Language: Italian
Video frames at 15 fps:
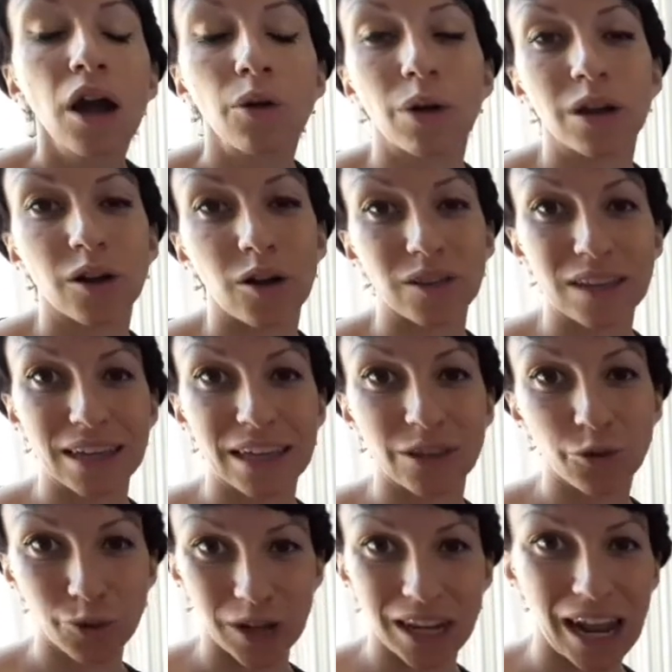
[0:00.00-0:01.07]
qualcosa
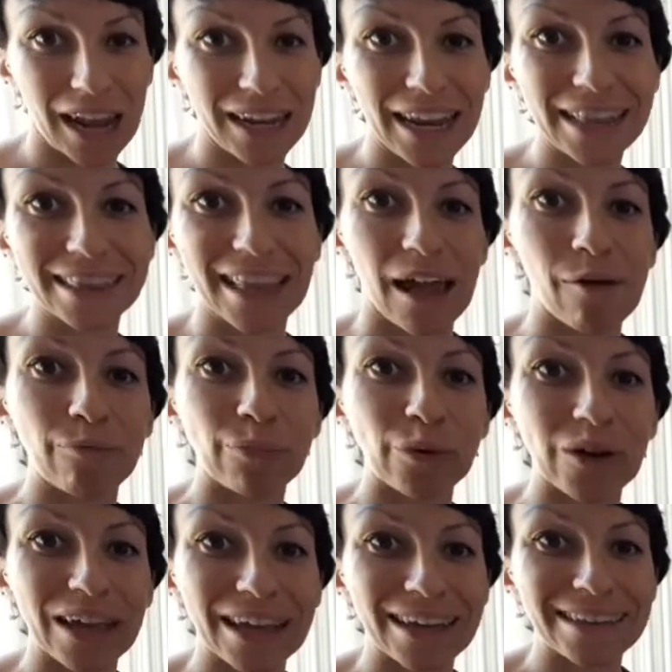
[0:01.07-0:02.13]
che durerà nel
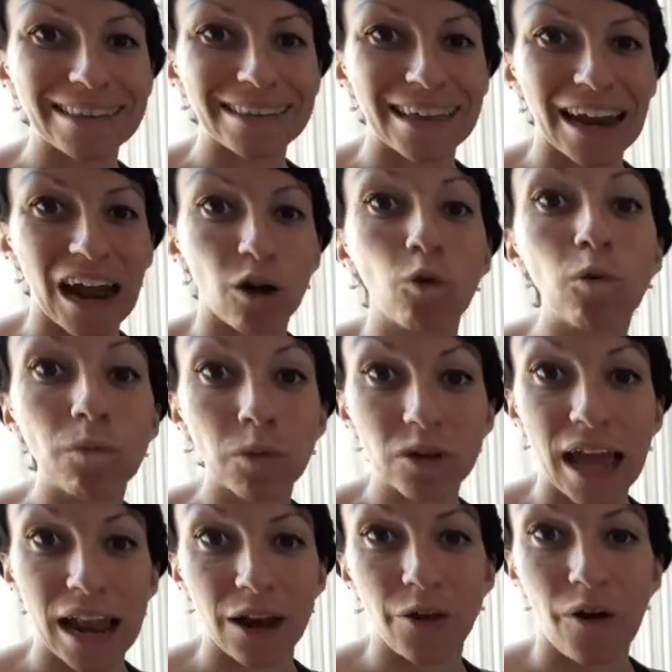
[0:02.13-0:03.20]
tempo e che sarà un
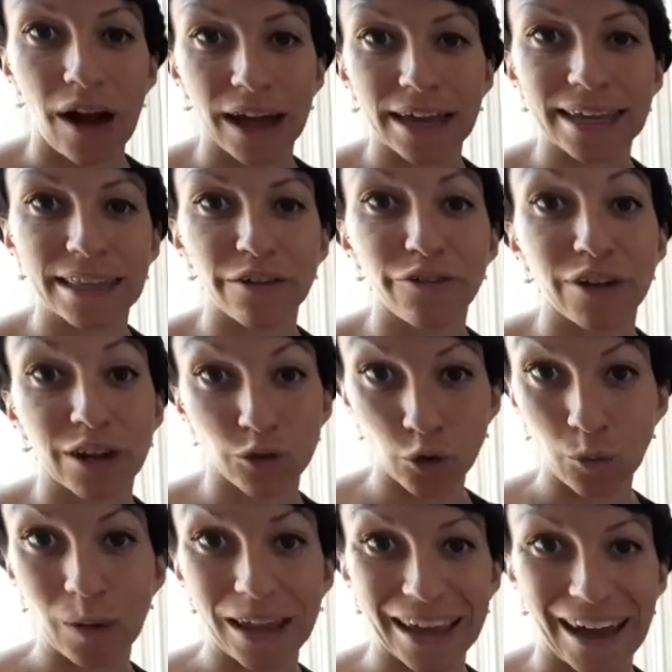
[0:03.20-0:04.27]
modello anche da far
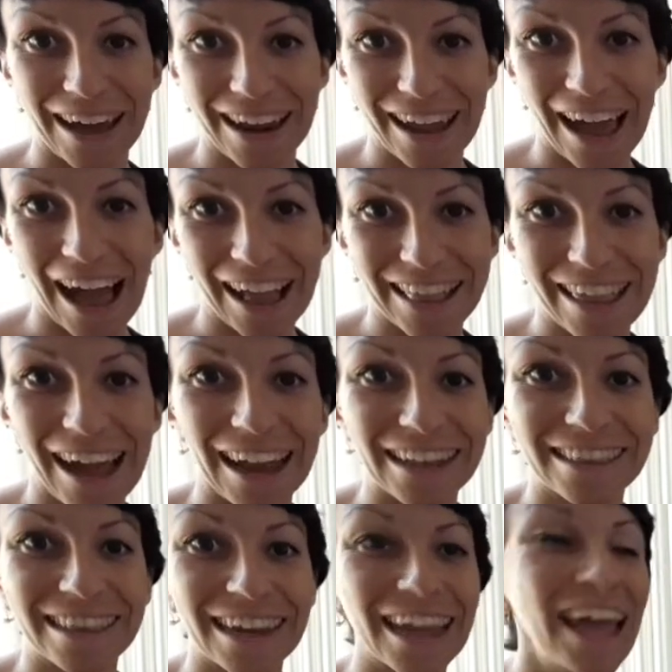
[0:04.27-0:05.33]
duplicare agli
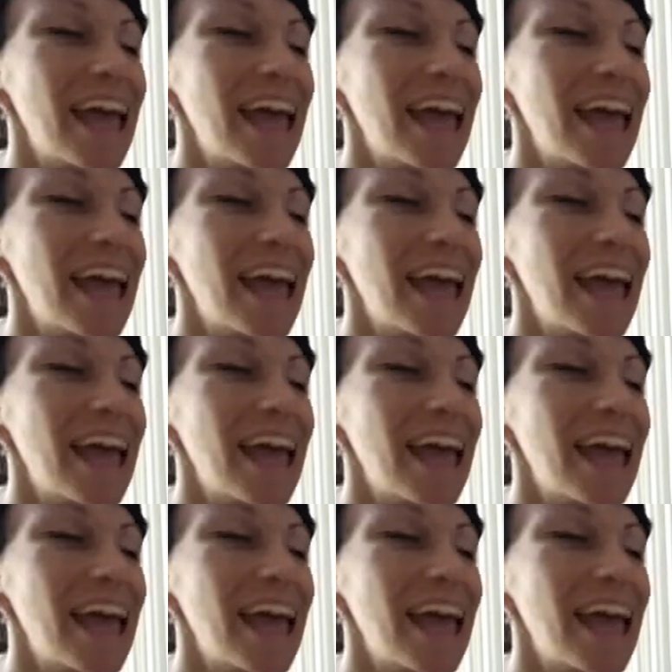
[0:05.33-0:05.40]
altri.